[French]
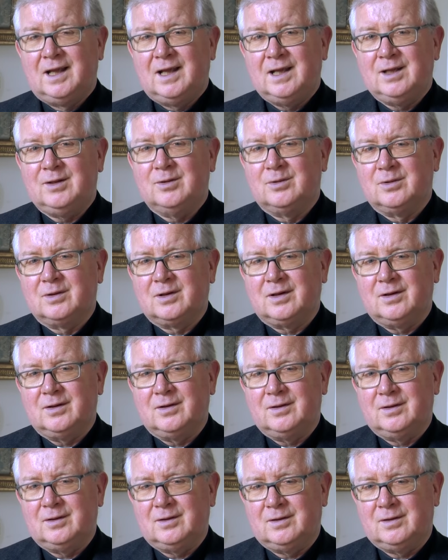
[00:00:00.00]
Et donc,
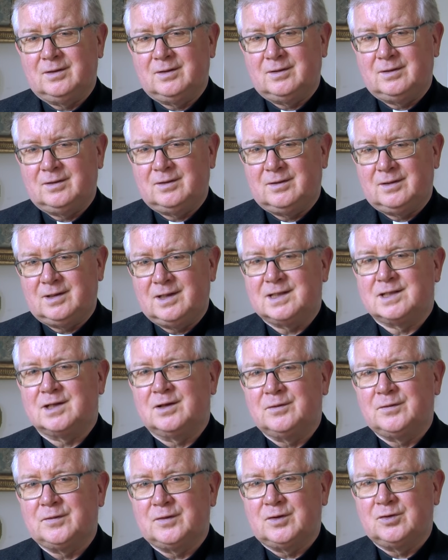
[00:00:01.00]
euh, les
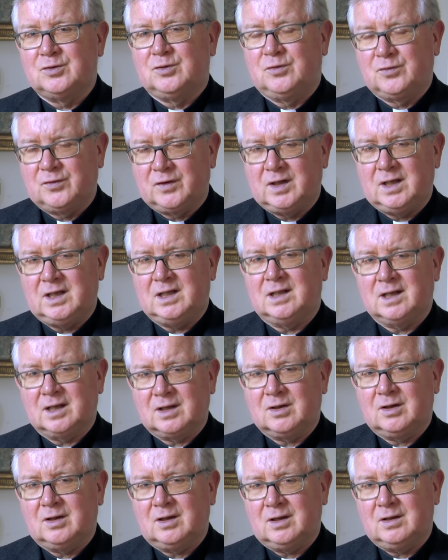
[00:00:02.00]
enfants du foyer
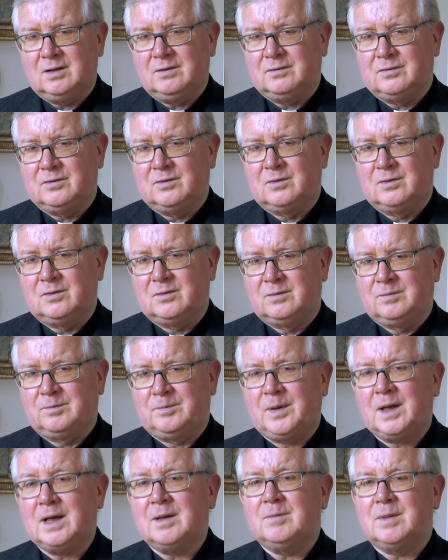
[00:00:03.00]
d'accueil vont
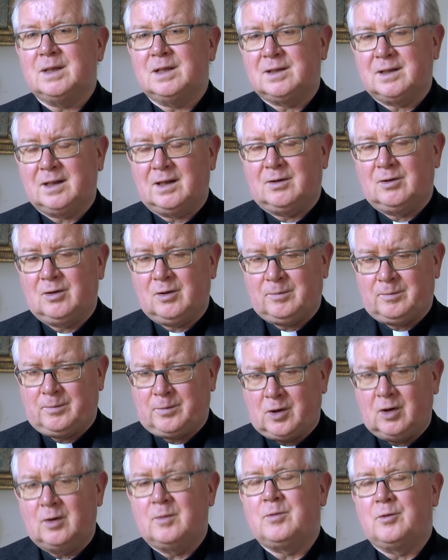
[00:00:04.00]
permettre à leurs
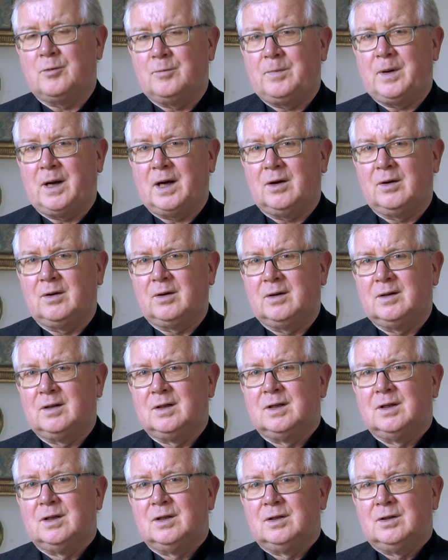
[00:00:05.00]
propres parents
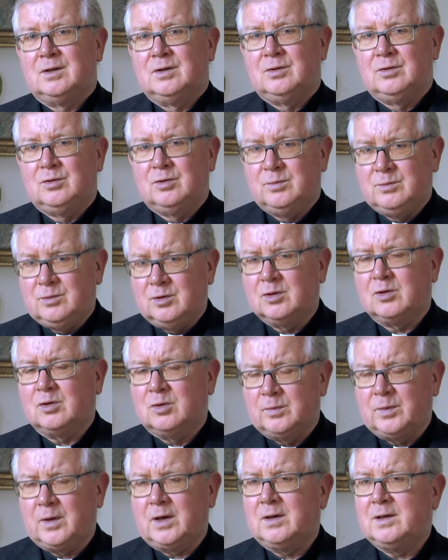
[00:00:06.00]
de mieux
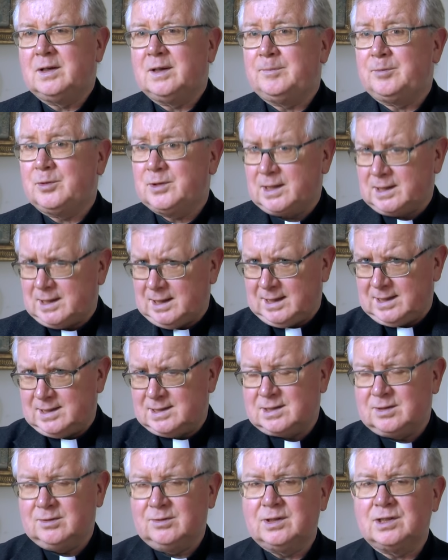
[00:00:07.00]
comprendre peut-être les
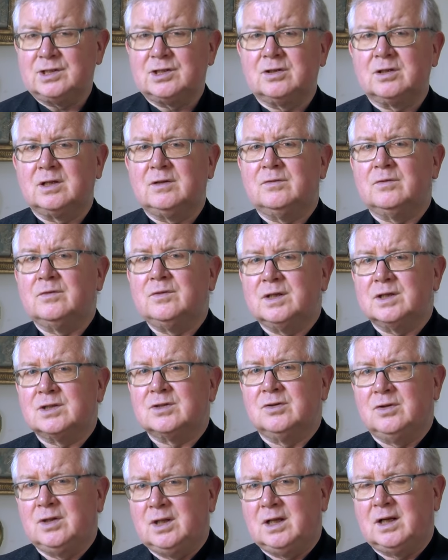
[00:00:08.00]
questions des gens qui vont venir
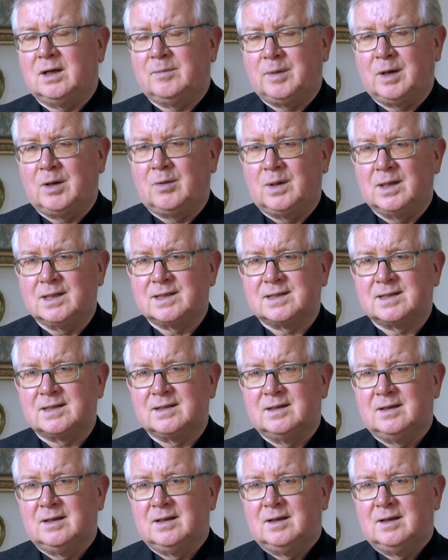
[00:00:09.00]
sonner à la paroisse